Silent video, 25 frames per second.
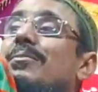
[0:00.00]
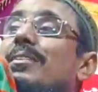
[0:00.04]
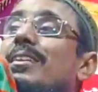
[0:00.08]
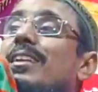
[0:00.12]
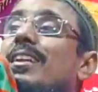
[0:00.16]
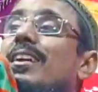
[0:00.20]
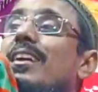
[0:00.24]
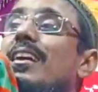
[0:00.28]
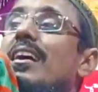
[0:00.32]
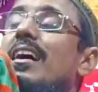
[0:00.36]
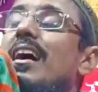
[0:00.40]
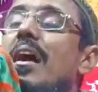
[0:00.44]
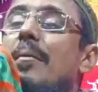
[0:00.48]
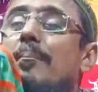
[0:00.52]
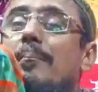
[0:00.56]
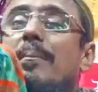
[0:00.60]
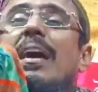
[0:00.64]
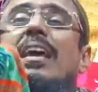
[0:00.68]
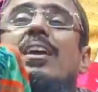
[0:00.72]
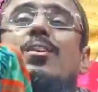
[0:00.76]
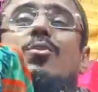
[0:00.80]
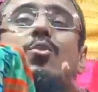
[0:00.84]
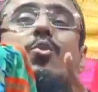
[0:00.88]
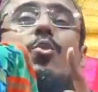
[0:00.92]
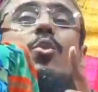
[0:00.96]
লাগবে না
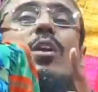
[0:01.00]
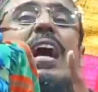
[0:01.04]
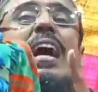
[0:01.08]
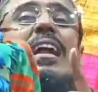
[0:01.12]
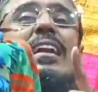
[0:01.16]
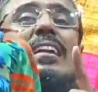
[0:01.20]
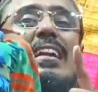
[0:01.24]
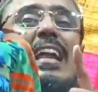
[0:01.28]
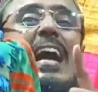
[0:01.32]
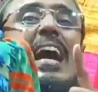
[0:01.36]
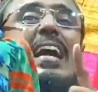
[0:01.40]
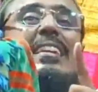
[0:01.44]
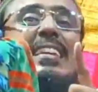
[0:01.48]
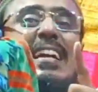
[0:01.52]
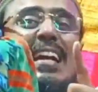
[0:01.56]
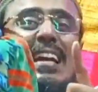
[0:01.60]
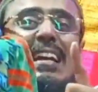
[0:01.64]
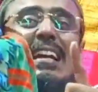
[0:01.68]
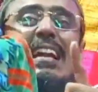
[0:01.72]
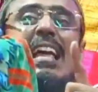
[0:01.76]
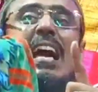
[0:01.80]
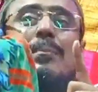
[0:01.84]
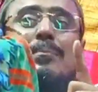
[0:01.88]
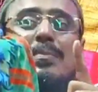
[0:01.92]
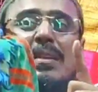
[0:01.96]
ভাই কোরআন না
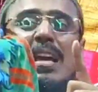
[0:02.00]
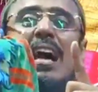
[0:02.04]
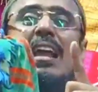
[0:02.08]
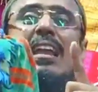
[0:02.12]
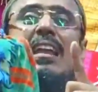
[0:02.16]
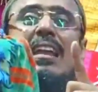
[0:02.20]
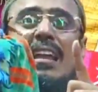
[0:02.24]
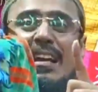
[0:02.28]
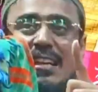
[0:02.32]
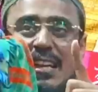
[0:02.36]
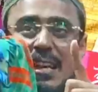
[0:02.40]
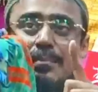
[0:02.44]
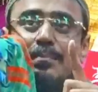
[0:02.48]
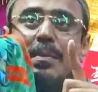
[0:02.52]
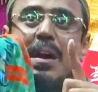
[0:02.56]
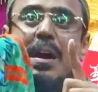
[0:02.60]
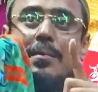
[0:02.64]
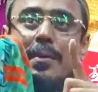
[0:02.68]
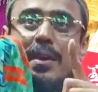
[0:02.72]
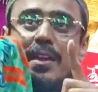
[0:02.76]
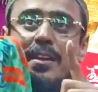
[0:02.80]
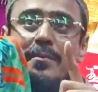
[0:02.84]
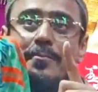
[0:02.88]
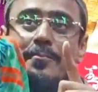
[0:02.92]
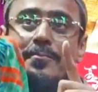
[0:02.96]
জানলে আপনি আল্লাহকে
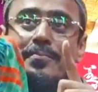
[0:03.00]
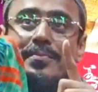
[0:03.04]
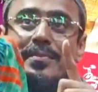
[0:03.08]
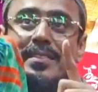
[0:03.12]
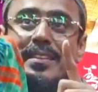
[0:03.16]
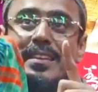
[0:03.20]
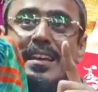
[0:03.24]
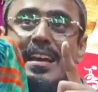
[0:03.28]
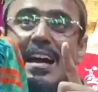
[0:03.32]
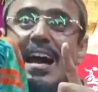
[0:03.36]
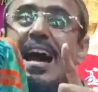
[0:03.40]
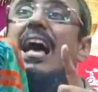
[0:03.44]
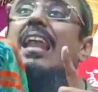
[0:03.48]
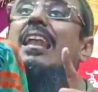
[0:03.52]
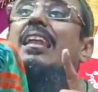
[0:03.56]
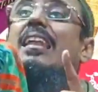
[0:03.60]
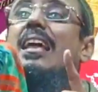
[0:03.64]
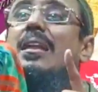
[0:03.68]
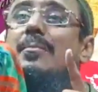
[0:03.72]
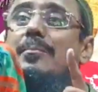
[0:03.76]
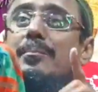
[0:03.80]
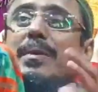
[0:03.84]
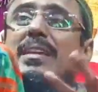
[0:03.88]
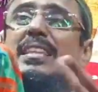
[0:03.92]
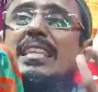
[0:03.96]
পাবেন
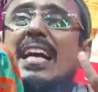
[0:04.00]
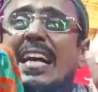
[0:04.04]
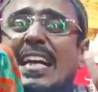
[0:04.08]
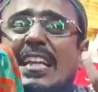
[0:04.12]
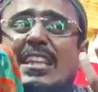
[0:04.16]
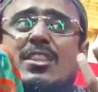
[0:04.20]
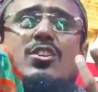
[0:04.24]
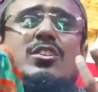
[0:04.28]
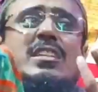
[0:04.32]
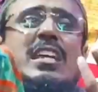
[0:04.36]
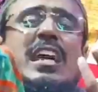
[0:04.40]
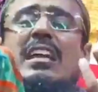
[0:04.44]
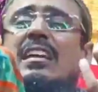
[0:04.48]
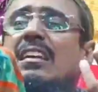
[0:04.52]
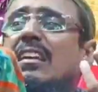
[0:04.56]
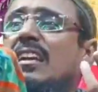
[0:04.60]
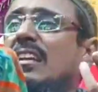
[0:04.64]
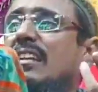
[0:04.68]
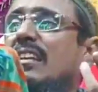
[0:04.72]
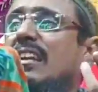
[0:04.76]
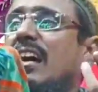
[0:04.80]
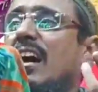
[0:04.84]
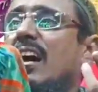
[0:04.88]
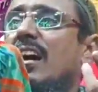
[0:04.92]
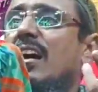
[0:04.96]
আল্লাহর বিধানই তো
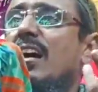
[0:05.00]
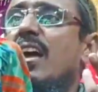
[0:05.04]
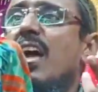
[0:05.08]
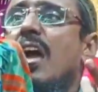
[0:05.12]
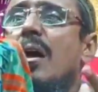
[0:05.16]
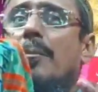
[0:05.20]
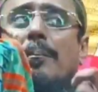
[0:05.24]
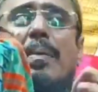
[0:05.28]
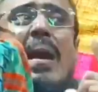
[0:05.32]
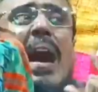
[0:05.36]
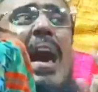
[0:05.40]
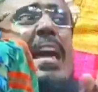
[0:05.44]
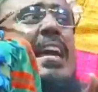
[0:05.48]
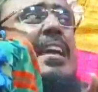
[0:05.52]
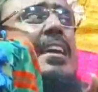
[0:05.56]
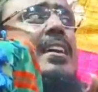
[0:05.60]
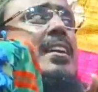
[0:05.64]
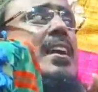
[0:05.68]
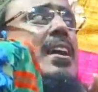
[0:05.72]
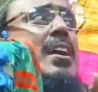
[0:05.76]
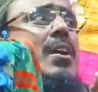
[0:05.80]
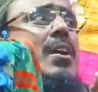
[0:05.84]
জানলেন না ভাই